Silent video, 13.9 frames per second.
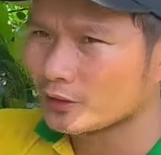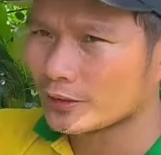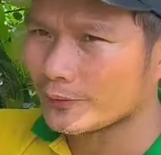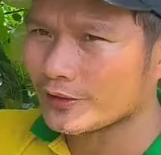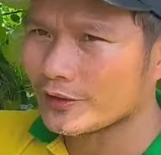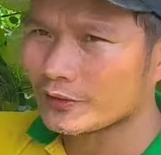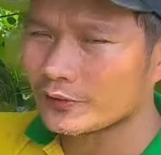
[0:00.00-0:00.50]

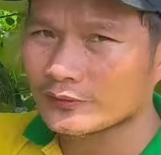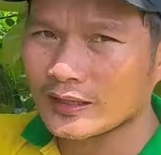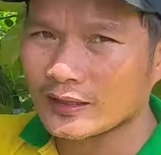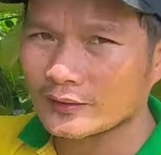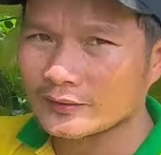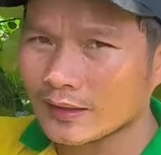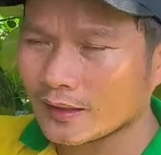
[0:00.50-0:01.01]
Thì bây giờ chúng
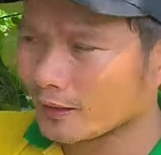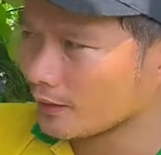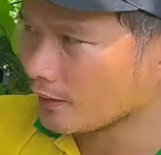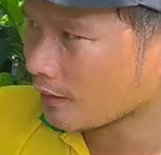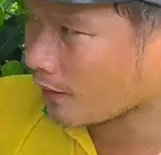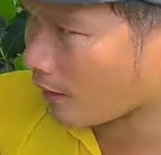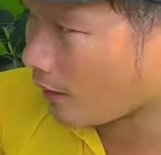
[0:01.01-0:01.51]
ta có thể
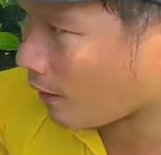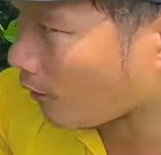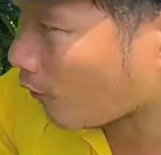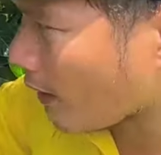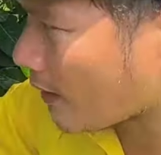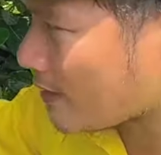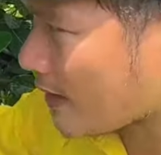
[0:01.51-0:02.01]

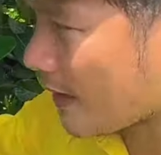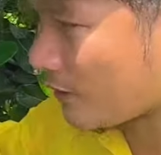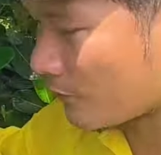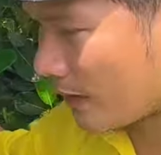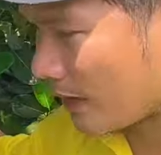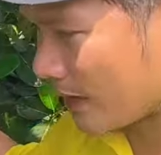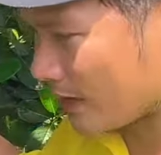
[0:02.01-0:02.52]
quan sát,
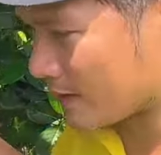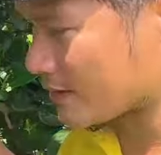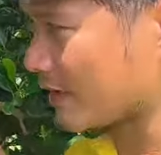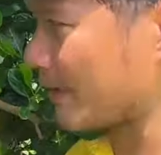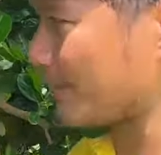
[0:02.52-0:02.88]
chúng ta